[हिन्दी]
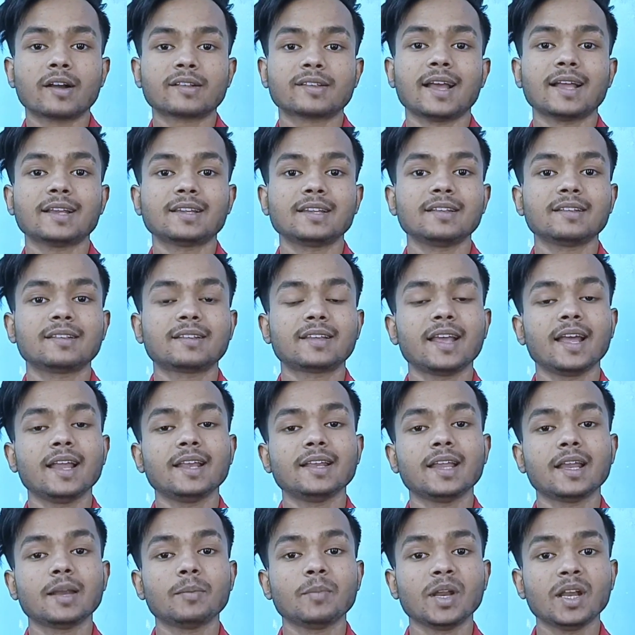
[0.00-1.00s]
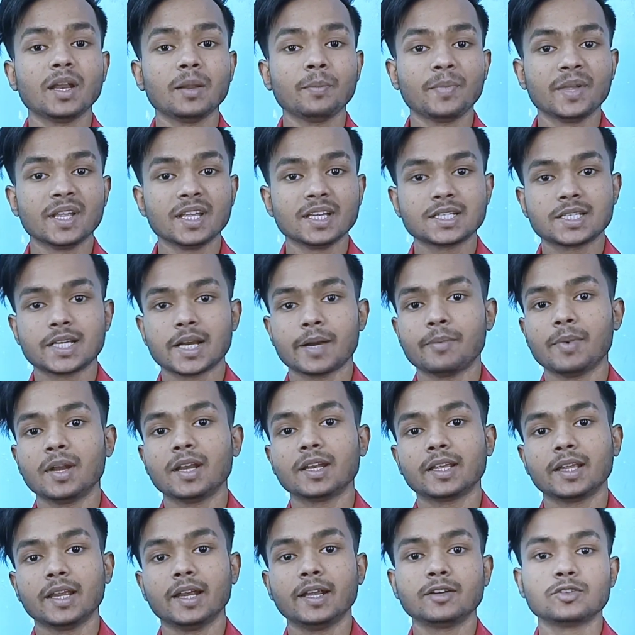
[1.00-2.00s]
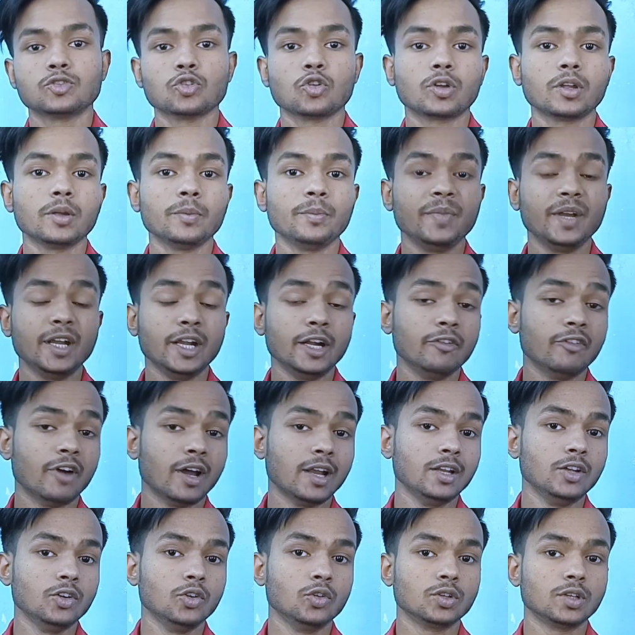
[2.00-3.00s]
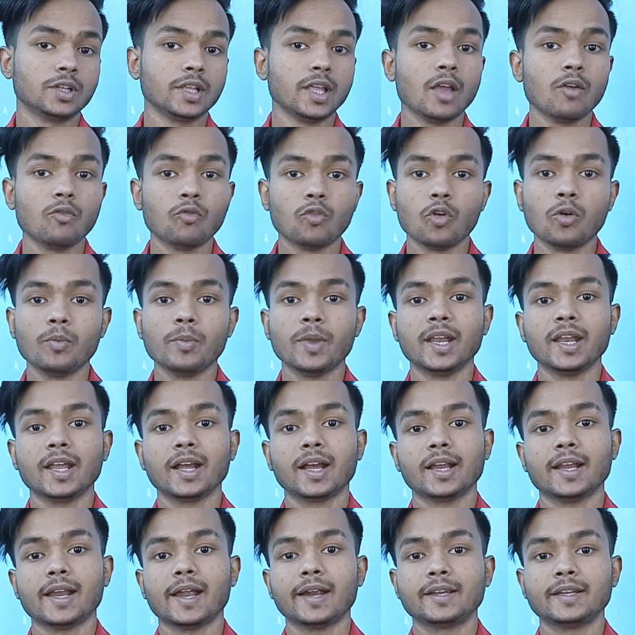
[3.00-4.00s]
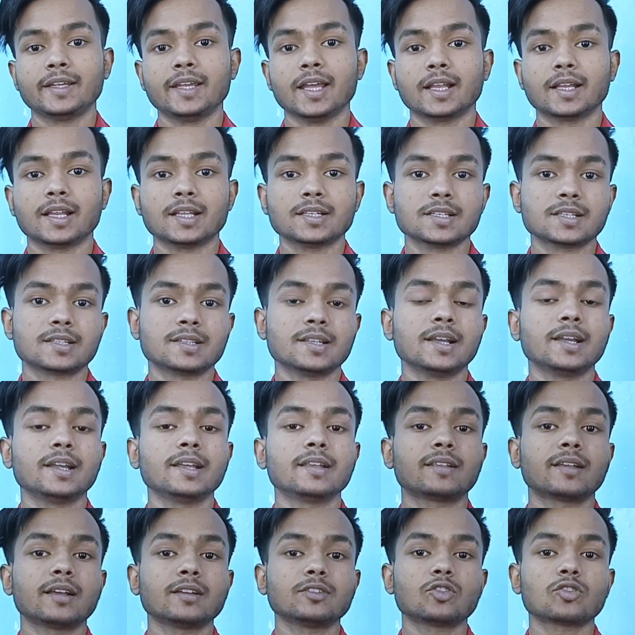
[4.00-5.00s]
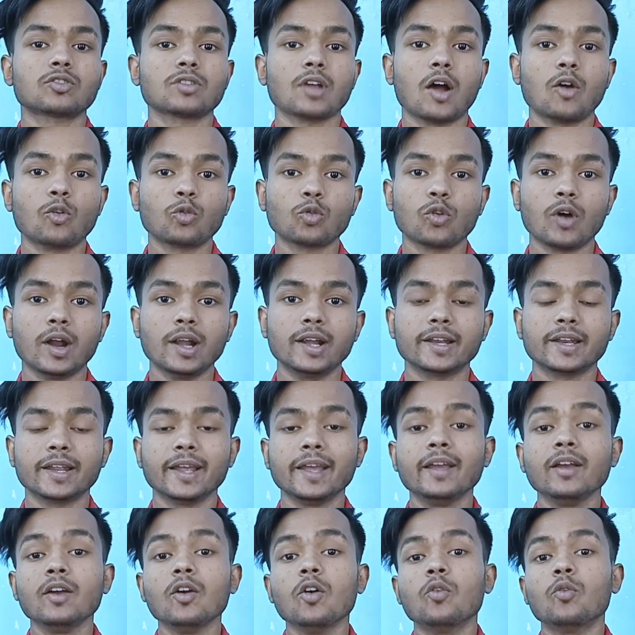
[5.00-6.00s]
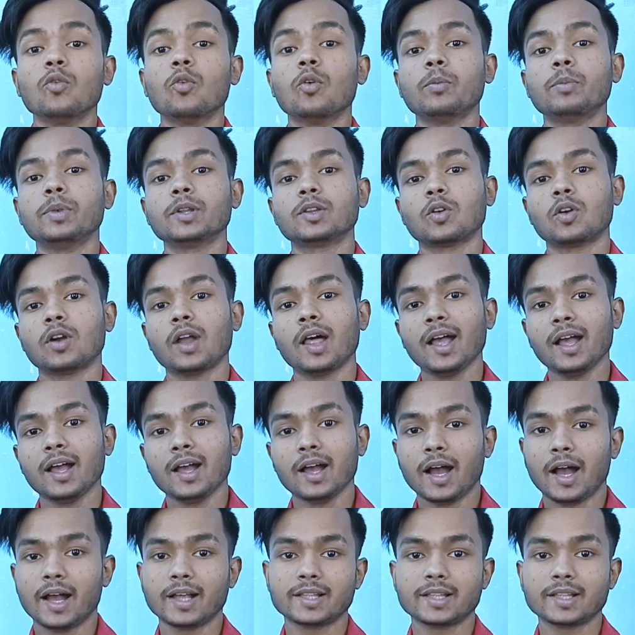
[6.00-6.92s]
और साथ ही इसके अंदर मैंने बेस टेबल किट जो कि मीट वाली होती है वो मैंने कनेक्ट किया था जिससे कि इसका जो साउंड क्वालिटी है वो भी थोड़ा